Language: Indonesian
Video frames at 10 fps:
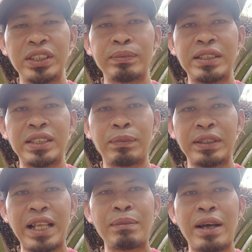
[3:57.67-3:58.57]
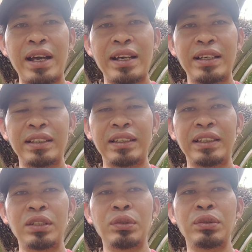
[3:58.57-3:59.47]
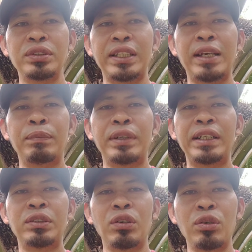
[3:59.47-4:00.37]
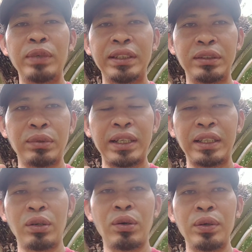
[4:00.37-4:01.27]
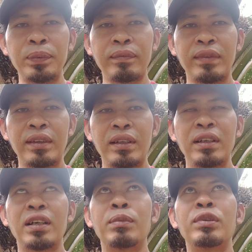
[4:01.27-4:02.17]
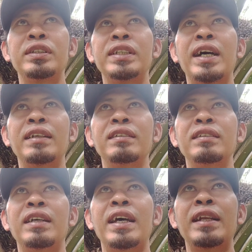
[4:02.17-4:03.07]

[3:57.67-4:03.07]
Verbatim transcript: di semester pertama itu saya beri dolomit 2 kilo kemudian